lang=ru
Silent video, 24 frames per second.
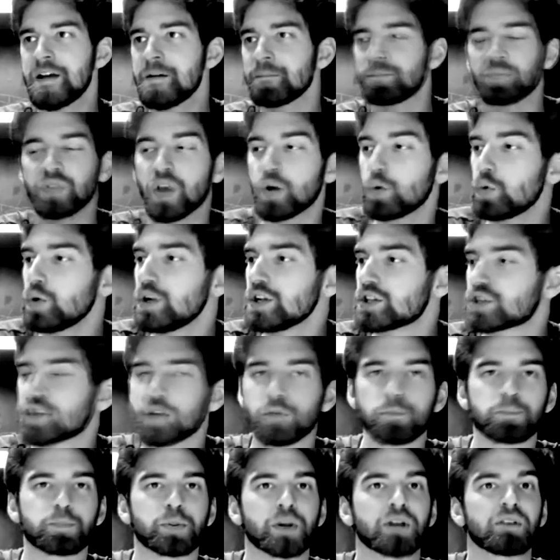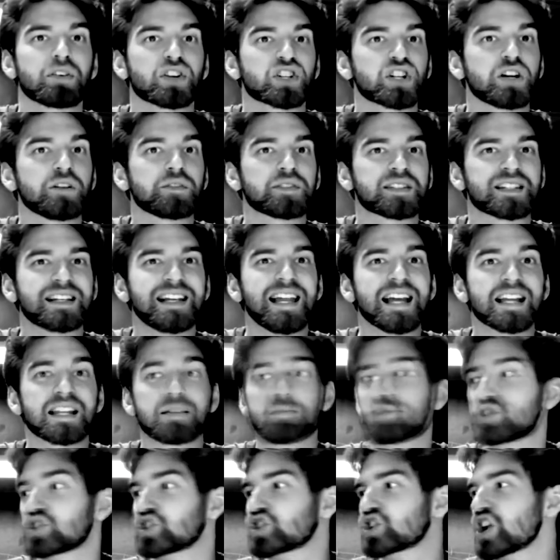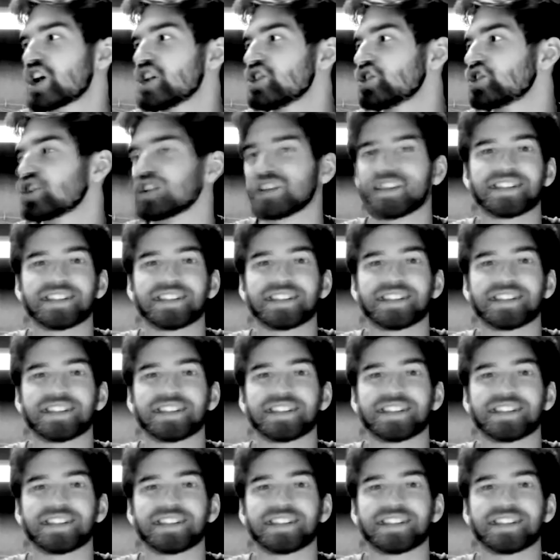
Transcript: На улице он провожал взглядом женщин,